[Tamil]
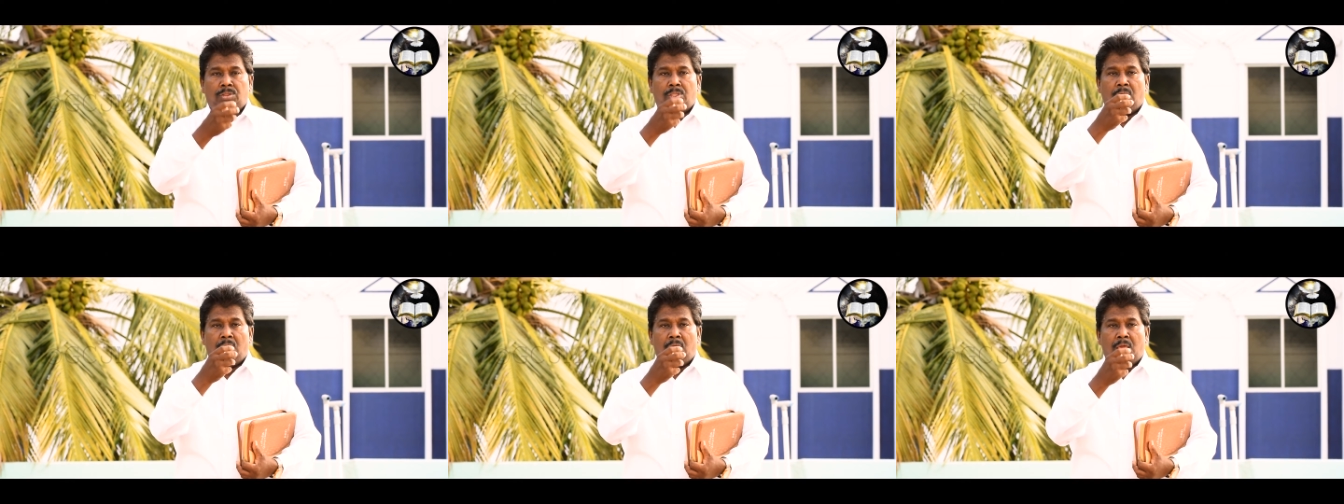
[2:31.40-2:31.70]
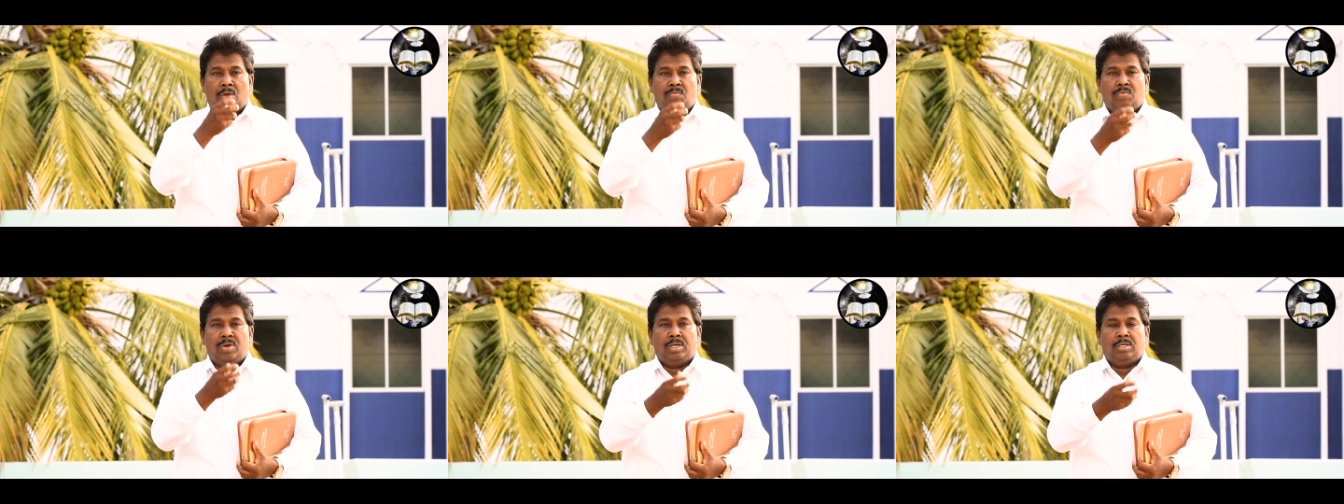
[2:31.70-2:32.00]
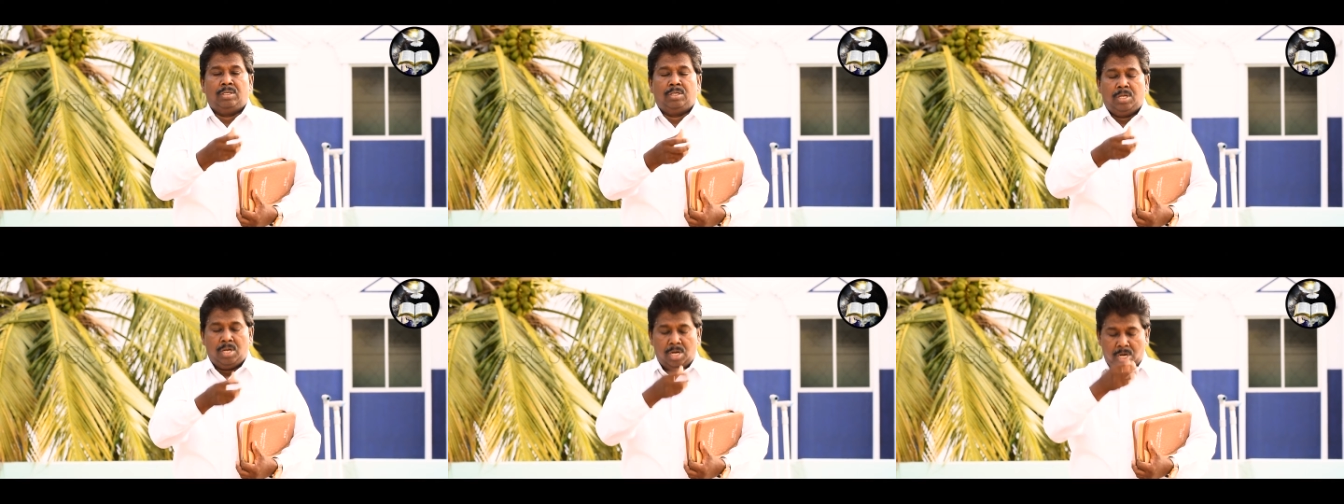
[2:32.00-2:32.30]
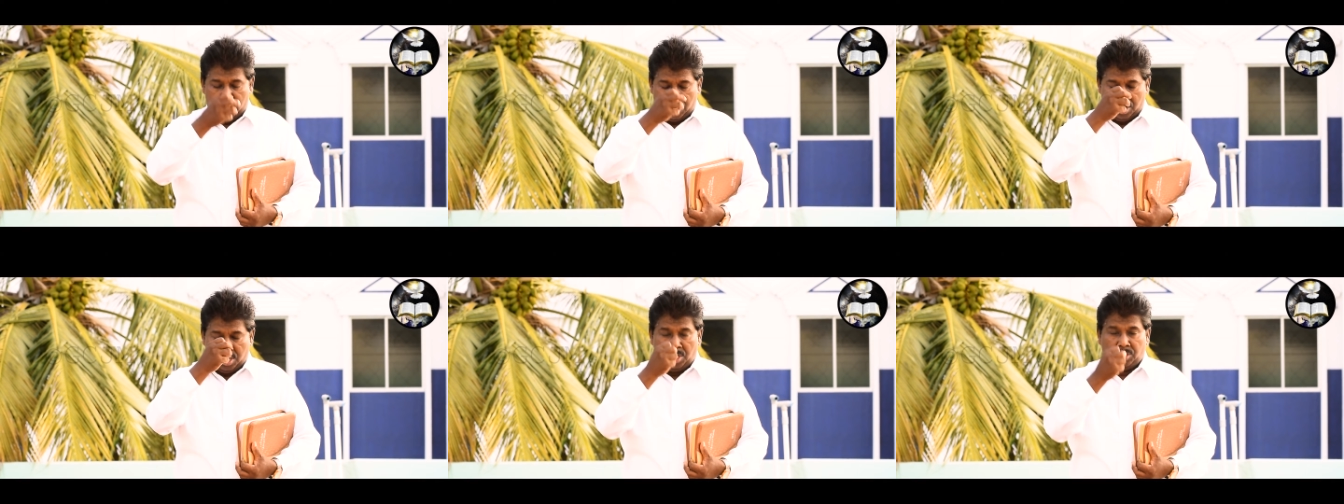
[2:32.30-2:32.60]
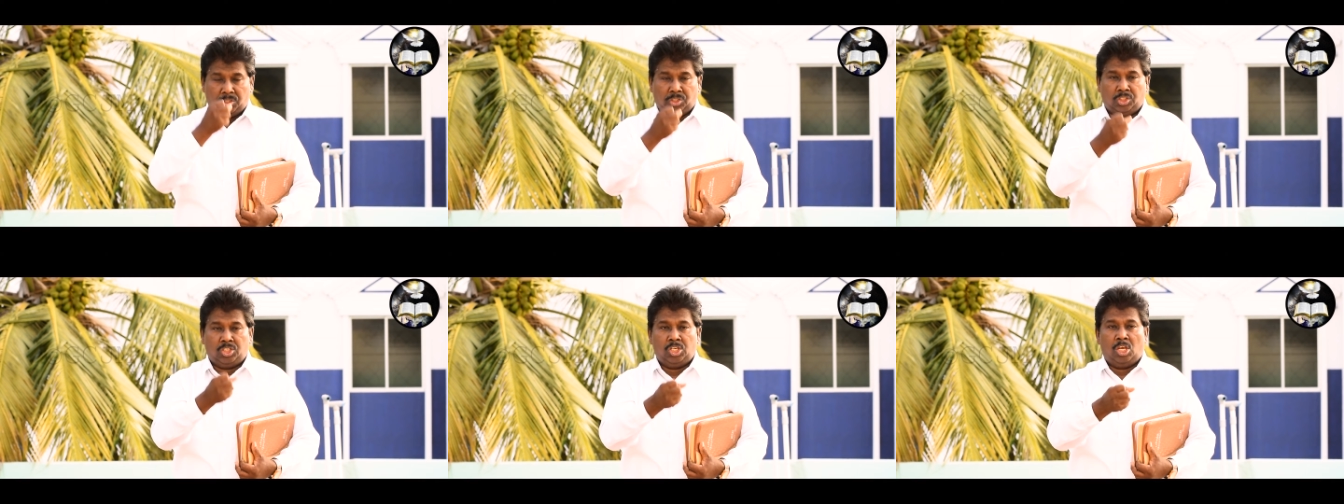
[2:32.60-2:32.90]
தேவன்
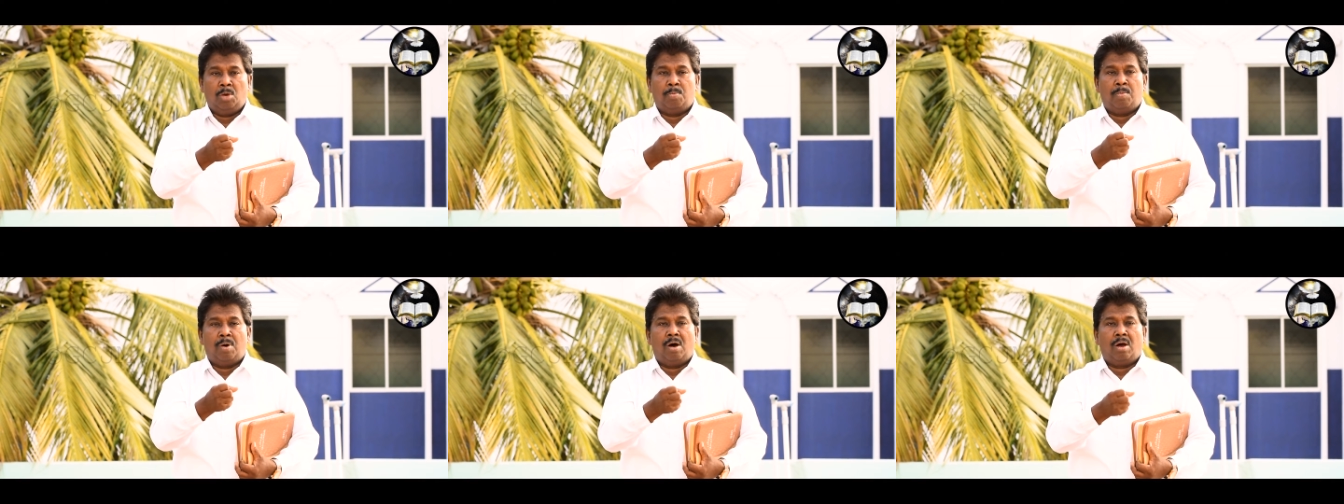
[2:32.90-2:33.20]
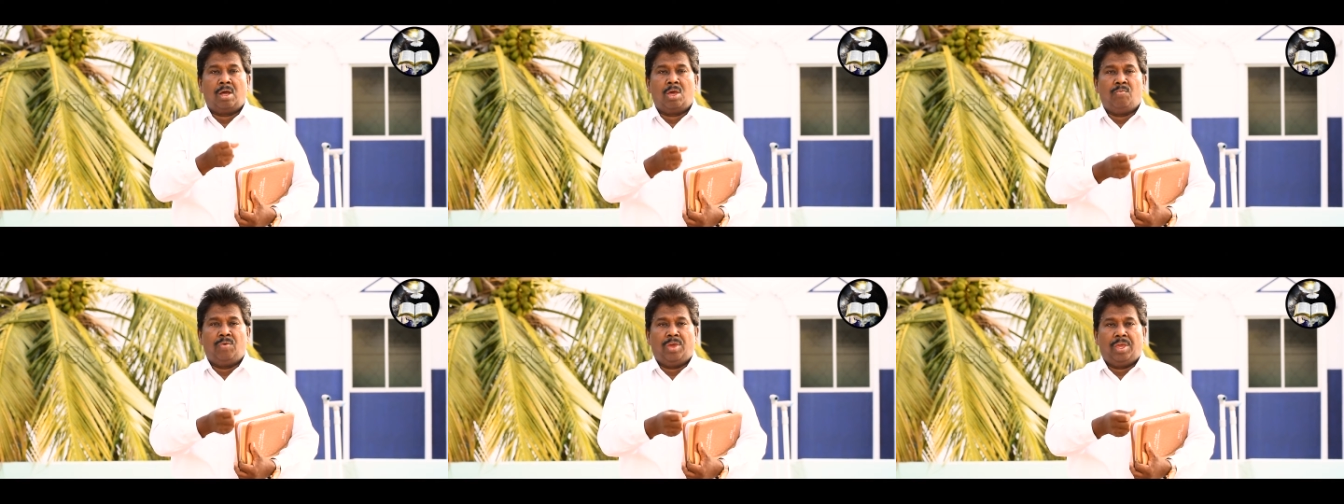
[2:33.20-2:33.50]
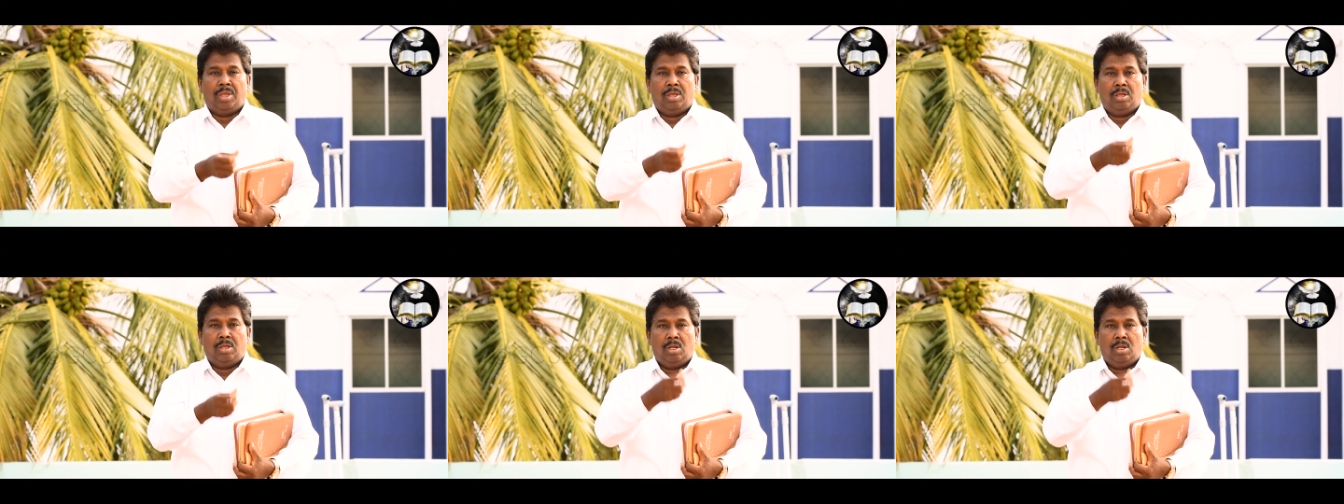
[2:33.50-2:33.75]
நிச்சயமாகவே